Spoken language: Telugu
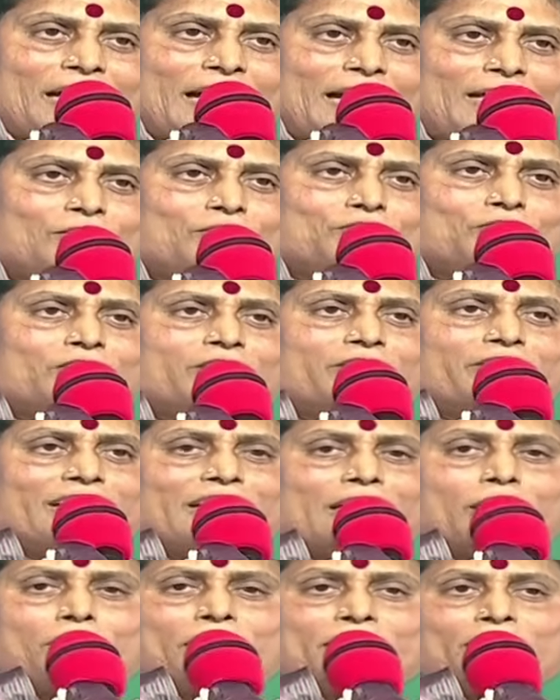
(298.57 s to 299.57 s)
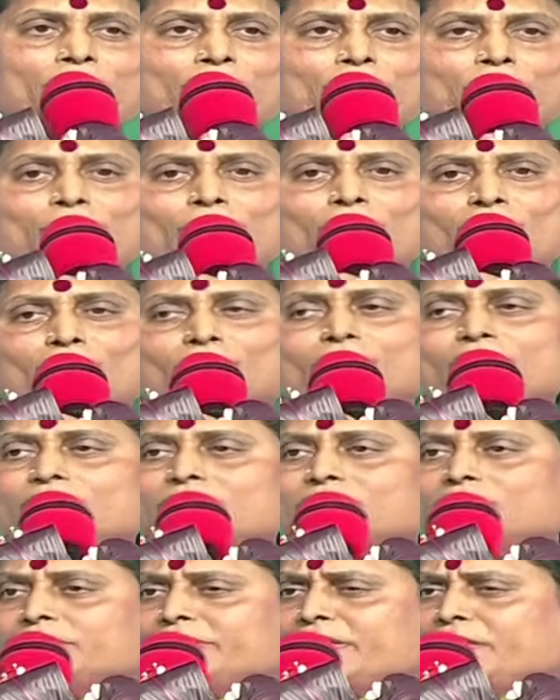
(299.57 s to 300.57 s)
ఆ రోజు రెండు వేల పదకొండులో
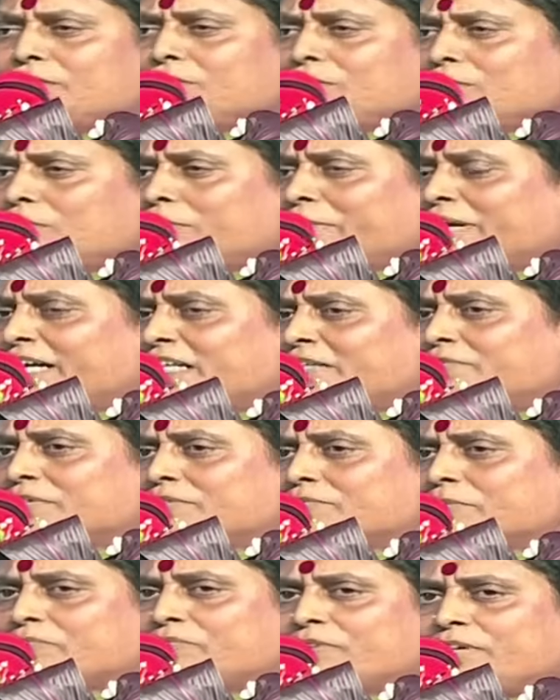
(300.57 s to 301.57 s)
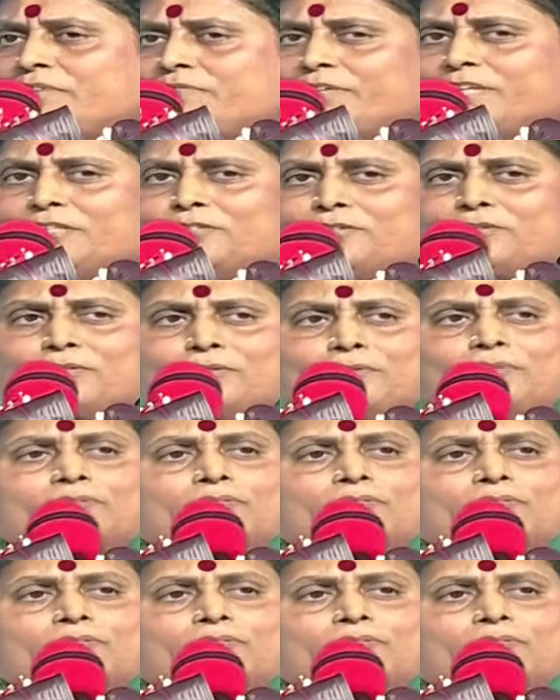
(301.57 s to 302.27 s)
ఎంతో మానవత్వ విలువలతో